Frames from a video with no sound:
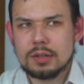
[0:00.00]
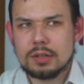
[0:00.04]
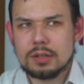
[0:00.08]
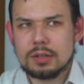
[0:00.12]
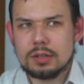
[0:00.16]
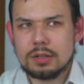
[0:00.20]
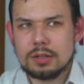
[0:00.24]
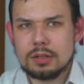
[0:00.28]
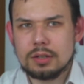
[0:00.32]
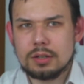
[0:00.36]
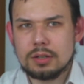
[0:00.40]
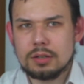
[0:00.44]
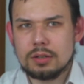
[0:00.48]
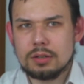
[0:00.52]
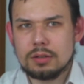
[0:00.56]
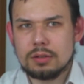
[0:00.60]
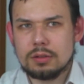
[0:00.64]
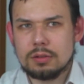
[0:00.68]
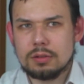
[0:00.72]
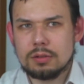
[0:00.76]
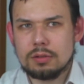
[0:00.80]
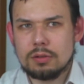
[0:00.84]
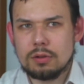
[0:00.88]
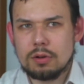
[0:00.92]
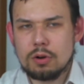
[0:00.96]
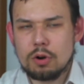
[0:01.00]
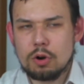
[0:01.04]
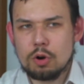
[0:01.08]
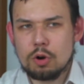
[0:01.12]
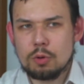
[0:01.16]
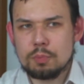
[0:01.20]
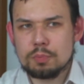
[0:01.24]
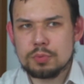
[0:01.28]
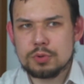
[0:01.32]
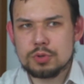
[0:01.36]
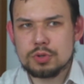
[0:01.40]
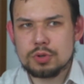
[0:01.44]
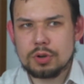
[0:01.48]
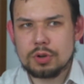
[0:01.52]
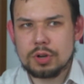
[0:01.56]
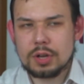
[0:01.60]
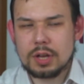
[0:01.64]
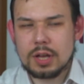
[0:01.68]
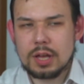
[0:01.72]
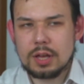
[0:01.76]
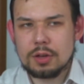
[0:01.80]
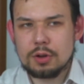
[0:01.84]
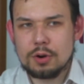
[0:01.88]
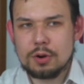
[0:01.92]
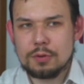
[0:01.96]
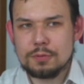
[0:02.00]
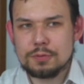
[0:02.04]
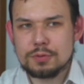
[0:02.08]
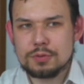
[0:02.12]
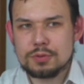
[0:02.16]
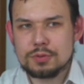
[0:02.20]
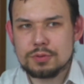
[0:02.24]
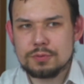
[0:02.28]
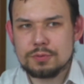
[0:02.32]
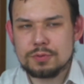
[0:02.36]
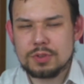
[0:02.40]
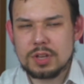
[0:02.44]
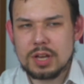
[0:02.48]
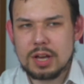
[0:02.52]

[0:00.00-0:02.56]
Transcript: E, obcokrajowców.